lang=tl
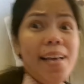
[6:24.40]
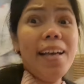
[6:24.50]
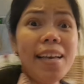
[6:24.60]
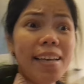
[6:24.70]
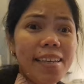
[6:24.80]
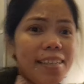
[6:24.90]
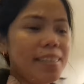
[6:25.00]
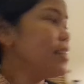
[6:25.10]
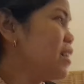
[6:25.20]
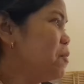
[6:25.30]
Hi,
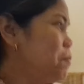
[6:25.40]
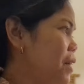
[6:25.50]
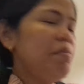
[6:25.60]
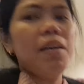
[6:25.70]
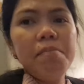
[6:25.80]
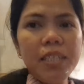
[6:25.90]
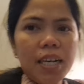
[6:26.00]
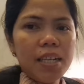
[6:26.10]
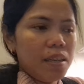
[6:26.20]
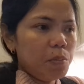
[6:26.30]
ngiting tagumpay mga besh.
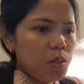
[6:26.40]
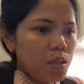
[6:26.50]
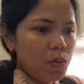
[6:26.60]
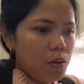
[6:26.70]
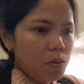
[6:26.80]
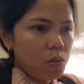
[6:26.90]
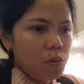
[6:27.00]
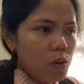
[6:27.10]
Nakatapos na ko ako. So,